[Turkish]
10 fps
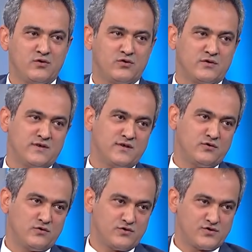koordine
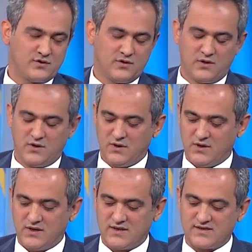ediyoruz. Hı hı.
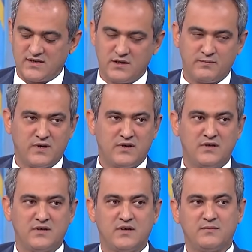Yani Sağlık
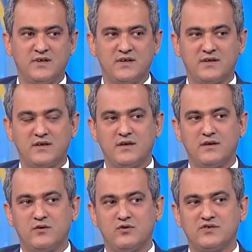Bakanlığı ile birlikte
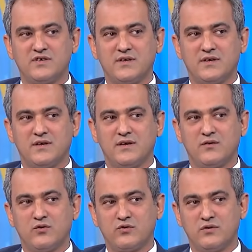öncelikle
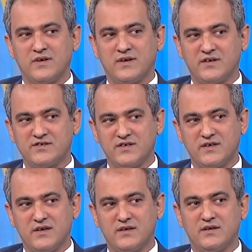okullar
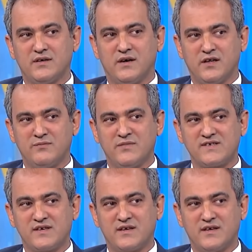açıkken ki
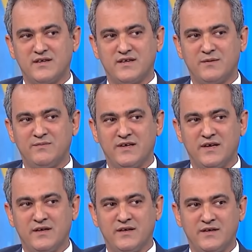alınması gereken
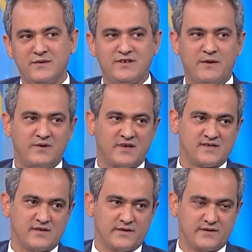tedbirlerle ilgili bir rehber
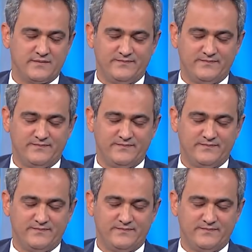hazırladık.